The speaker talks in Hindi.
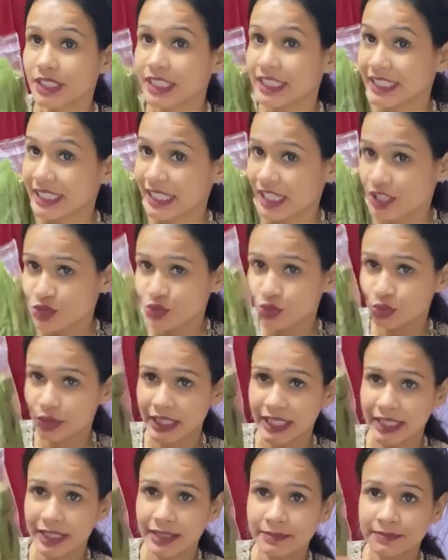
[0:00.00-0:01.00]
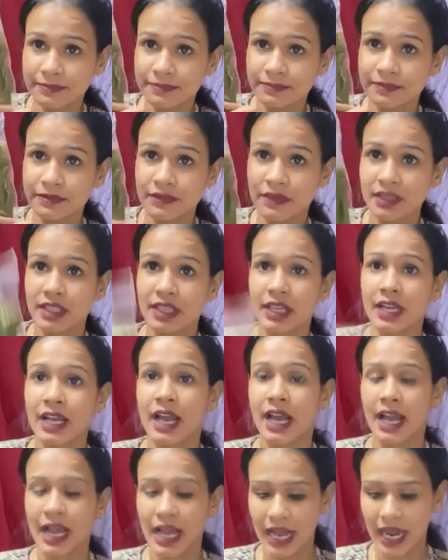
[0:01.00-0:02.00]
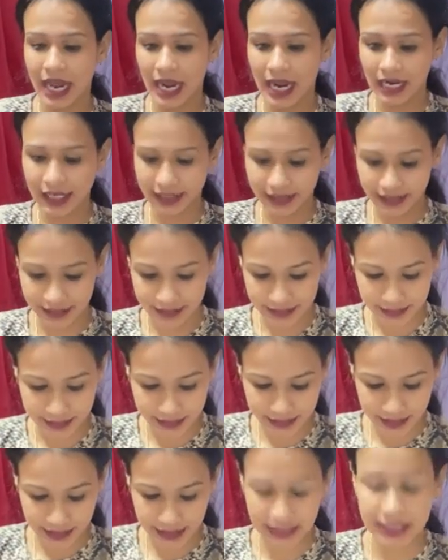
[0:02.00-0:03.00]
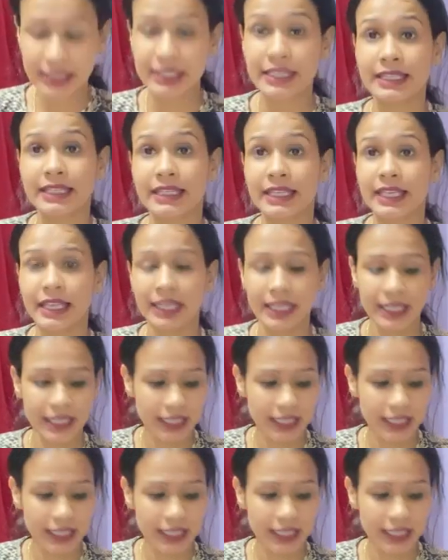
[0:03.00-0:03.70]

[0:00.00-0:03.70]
ये सूट है एंड uh, ये